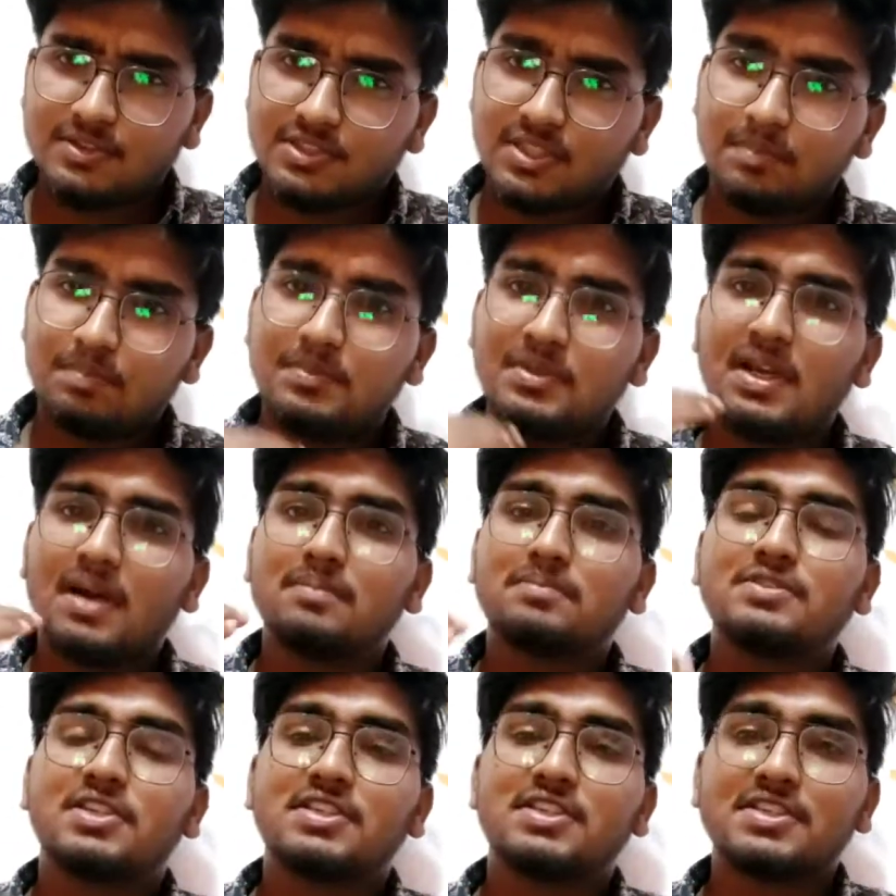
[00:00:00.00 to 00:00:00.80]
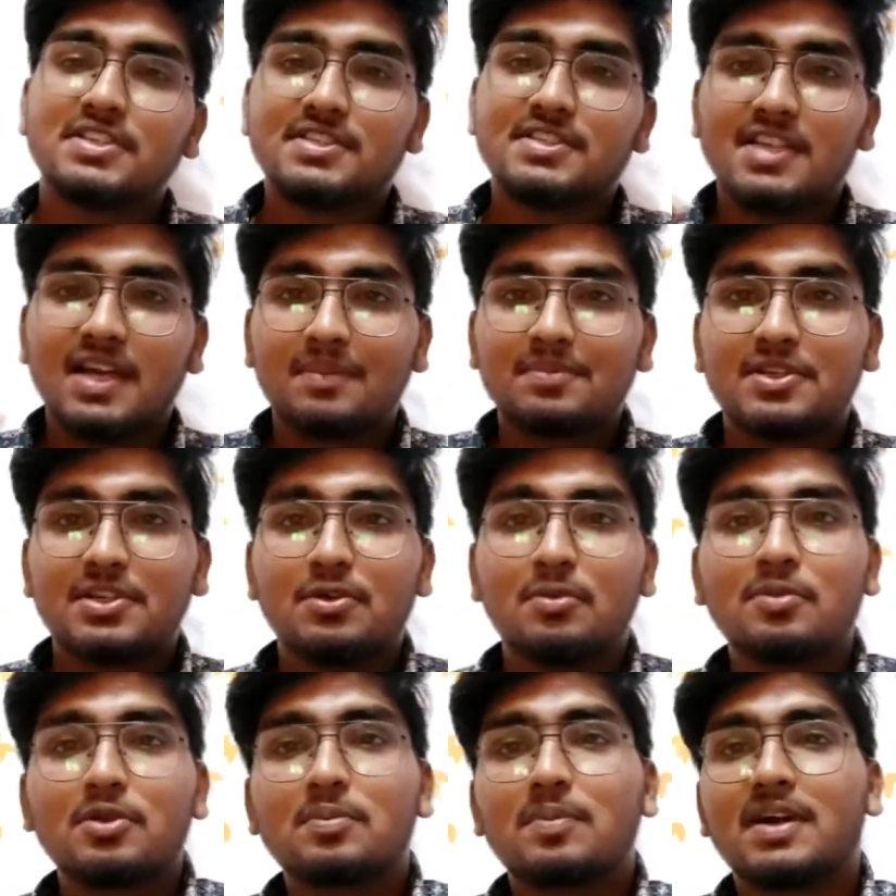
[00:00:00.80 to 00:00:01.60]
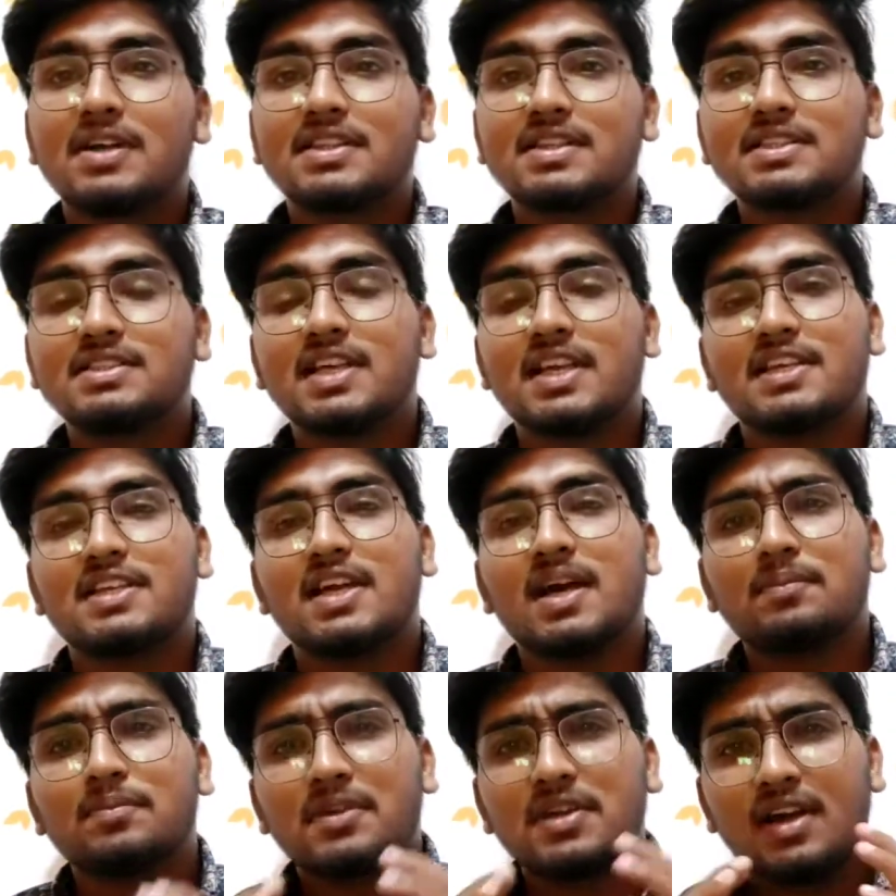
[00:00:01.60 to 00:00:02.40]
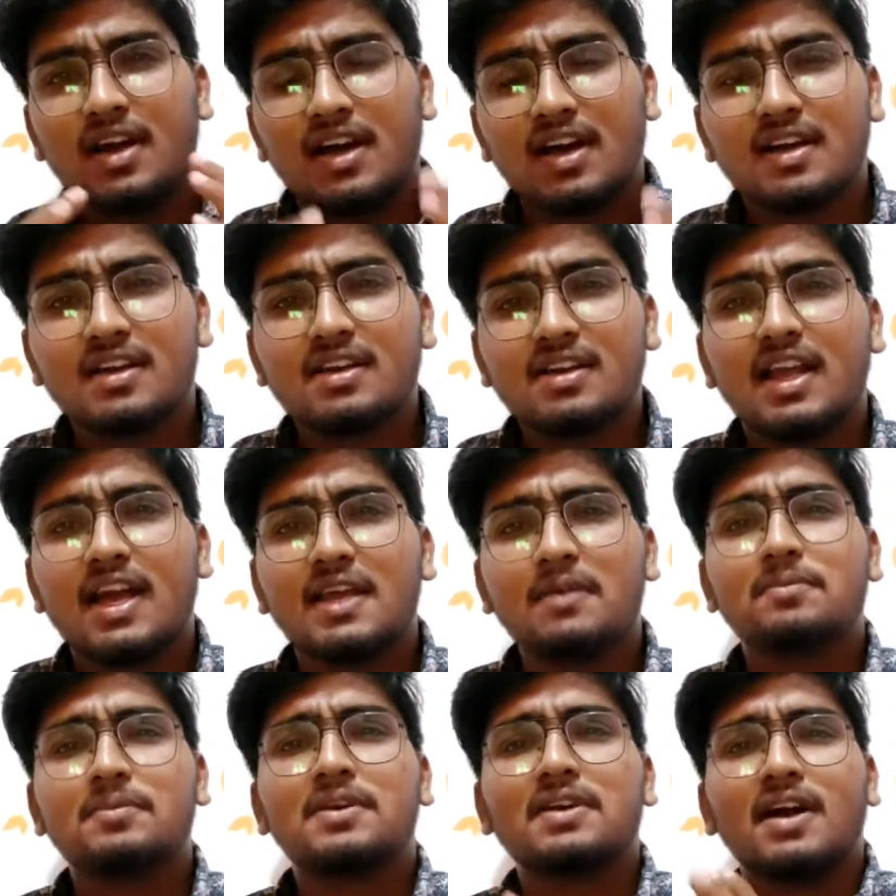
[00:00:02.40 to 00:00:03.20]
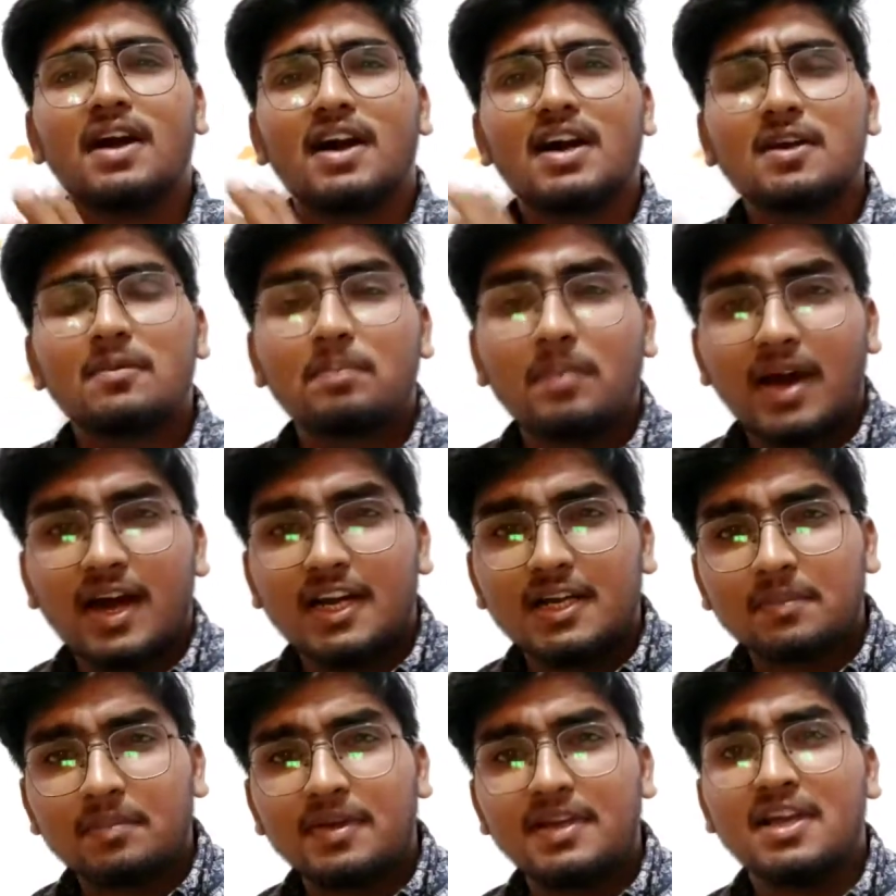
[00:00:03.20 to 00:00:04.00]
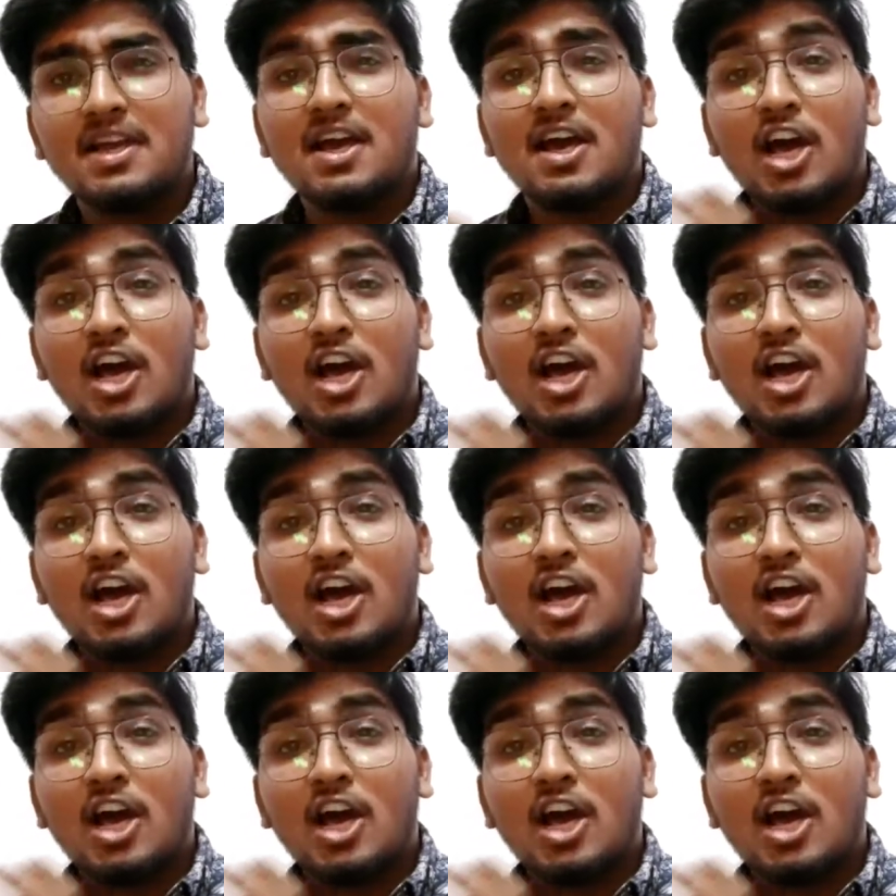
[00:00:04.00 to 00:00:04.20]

जब भी आप जैसे जैसे आपकी उम्र बढ़ती जाएगी आपके हर लाइफ के हर पार्ट में